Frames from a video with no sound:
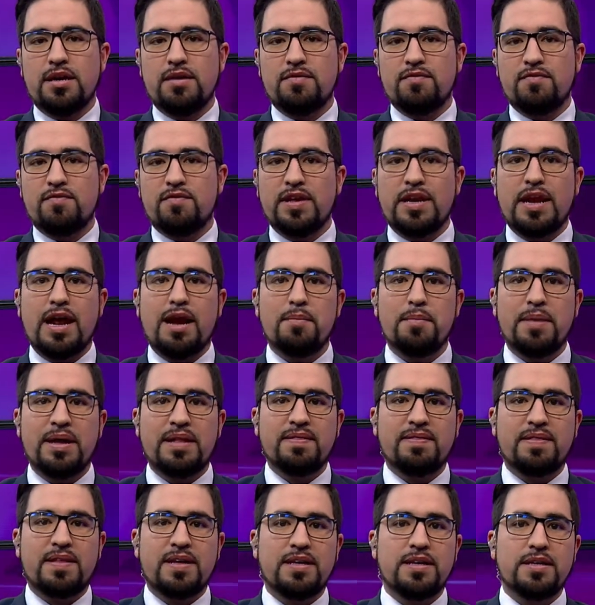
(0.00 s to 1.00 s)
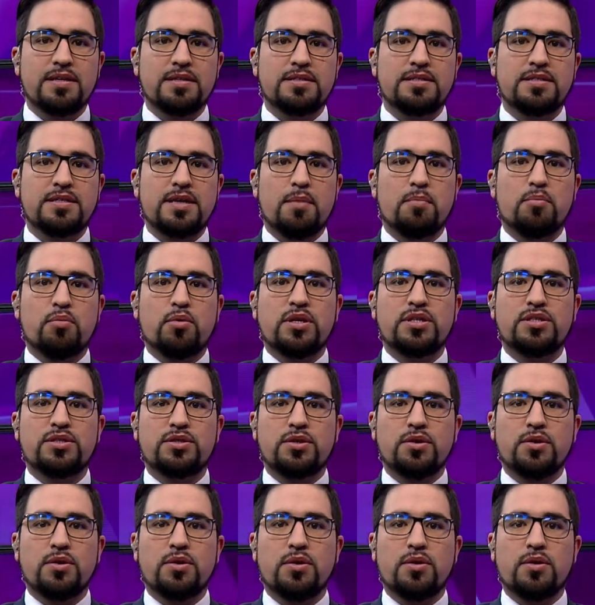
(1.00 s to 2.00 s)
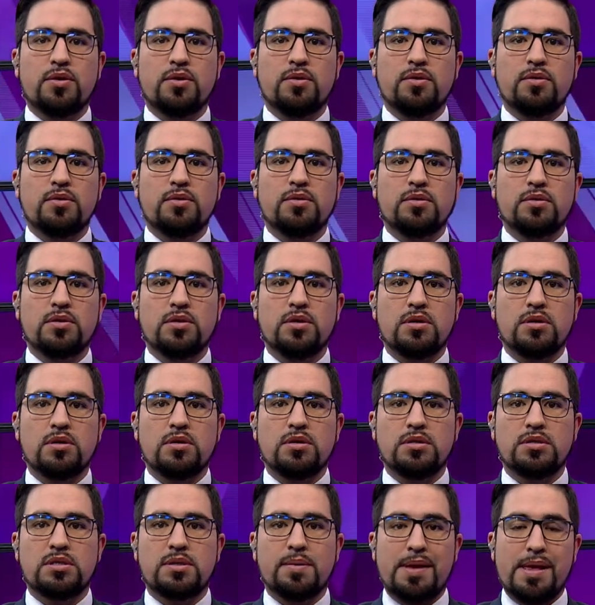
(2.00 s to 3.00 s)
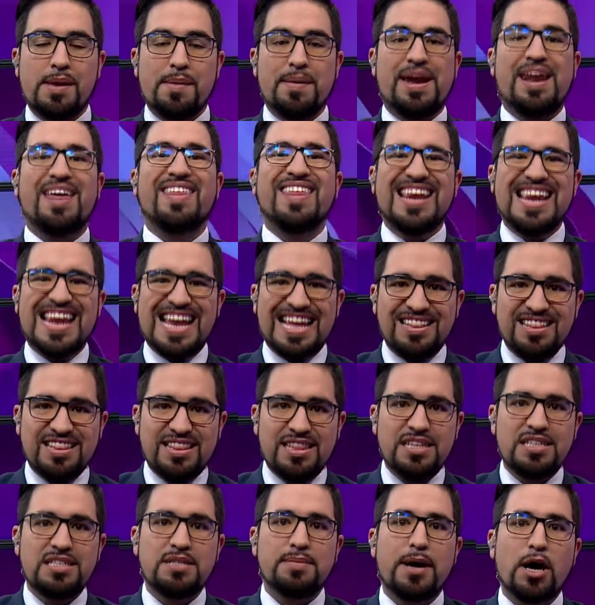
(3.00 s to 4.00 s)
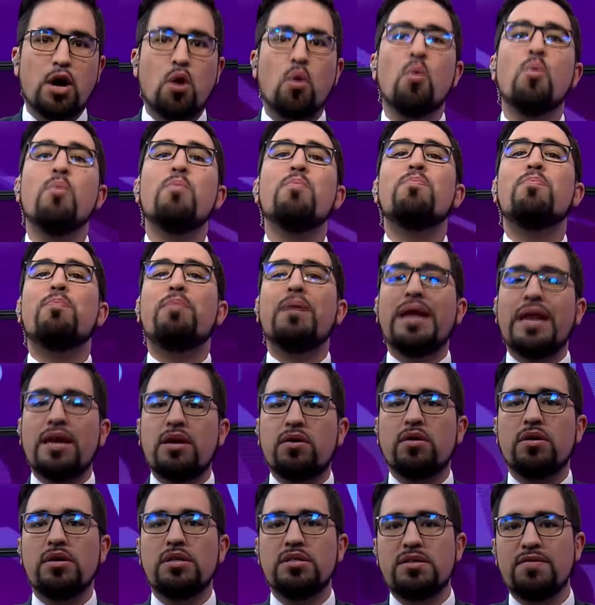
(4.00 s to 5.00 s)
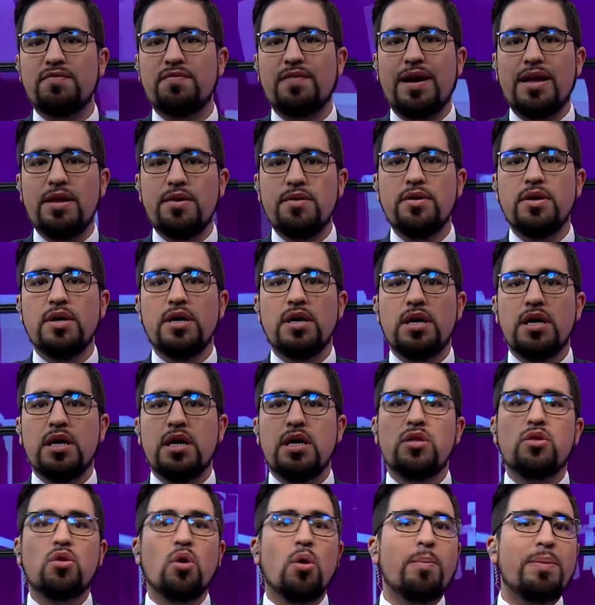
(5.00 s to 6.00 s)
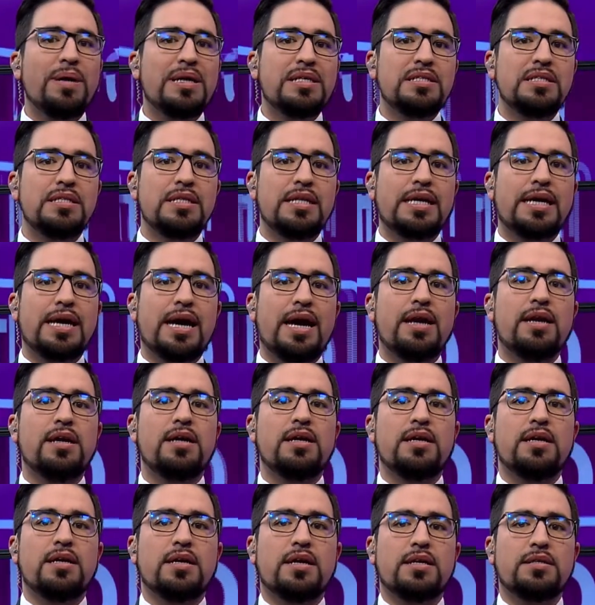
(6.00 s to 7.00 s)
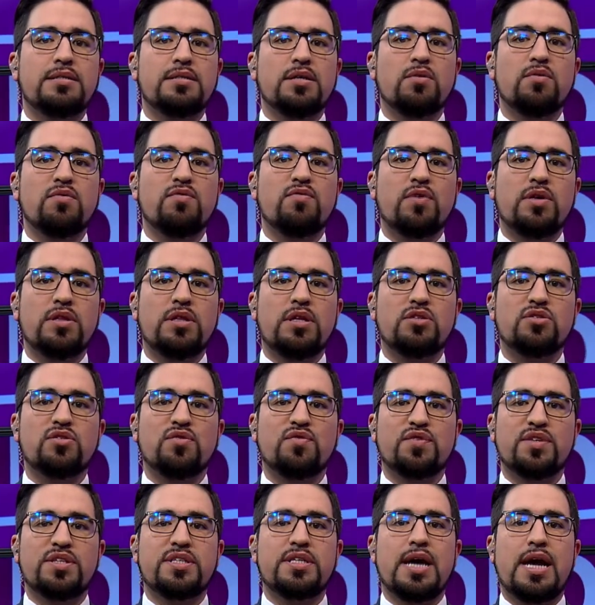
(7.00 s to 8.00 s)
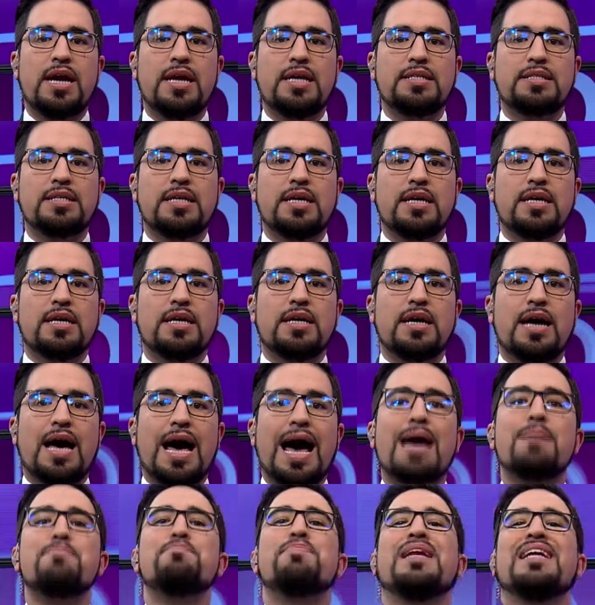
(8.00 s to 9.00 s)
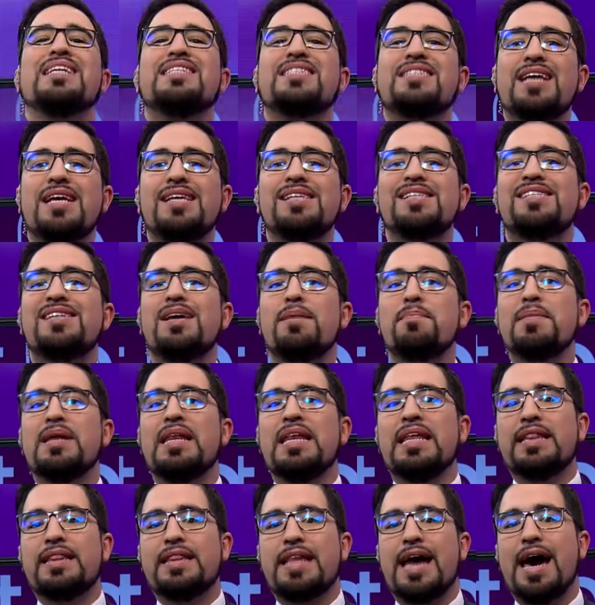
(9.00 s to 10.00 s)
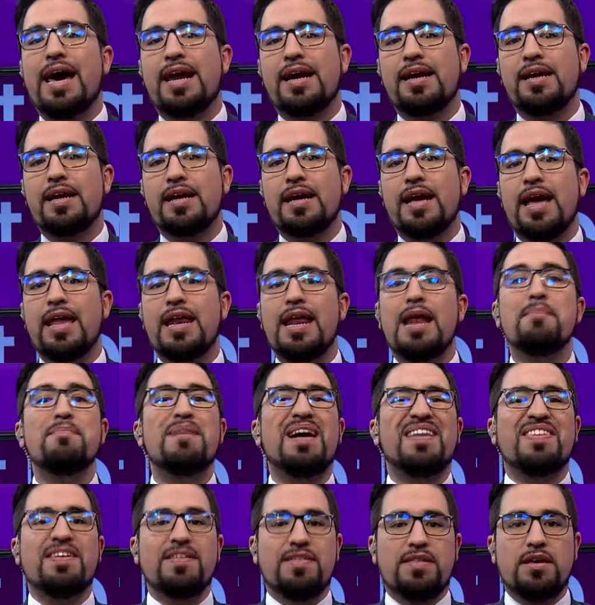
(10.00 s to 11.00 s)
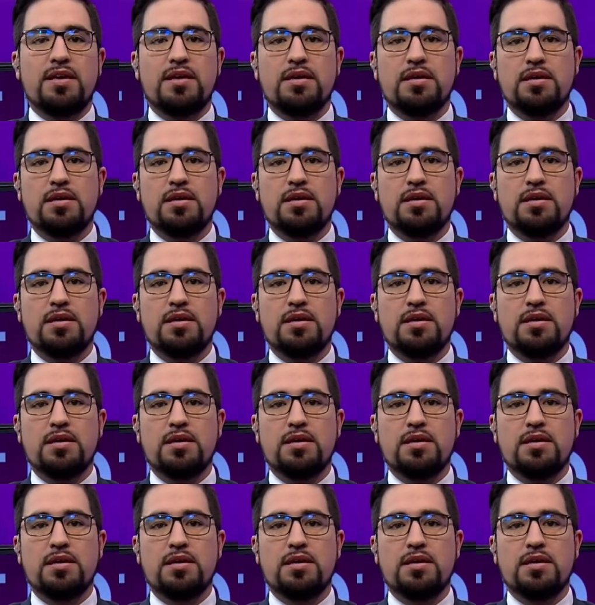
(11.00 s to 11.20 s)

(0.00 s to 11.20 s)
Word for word: finalmente se ha puesto, se va a llevar adelante, se va a cumplir con este fallo, y todo parece indicar que según fuentes oficiales hay presencia militar en el Madidi.